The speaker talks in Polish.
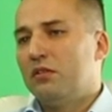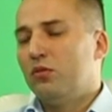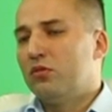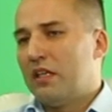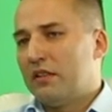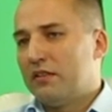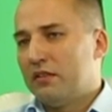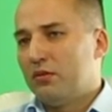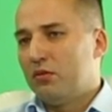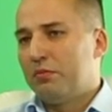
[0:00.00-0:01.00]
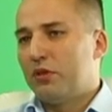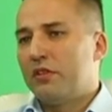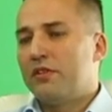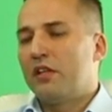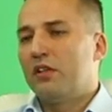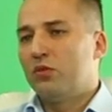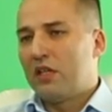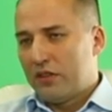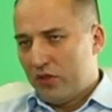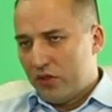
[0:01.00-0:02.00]
utrat, potencjalnej
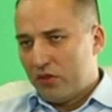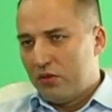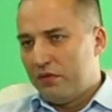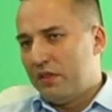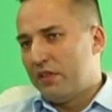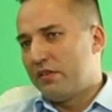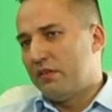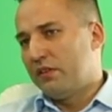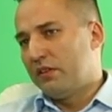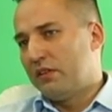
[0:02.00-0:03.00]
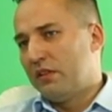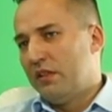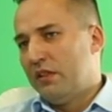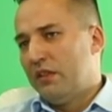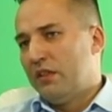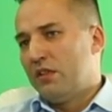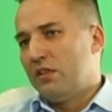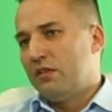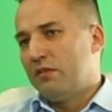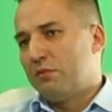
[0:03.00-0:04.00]
utraty środków finansowych
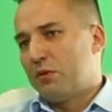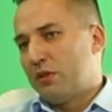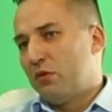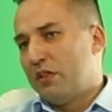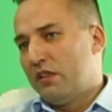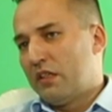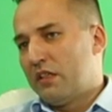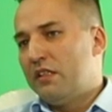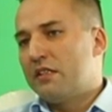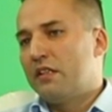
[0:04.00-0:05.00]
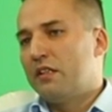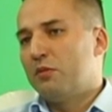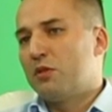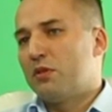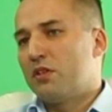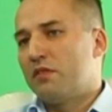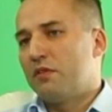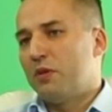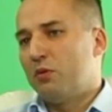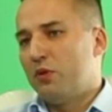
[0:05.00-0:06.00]
w przypadku, kiedy taki incydent
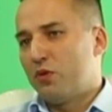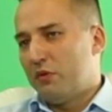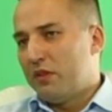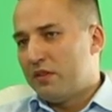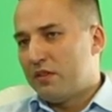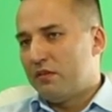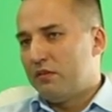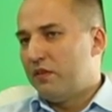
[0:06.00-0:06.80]
bezpieczeństwa miałby już miejsce.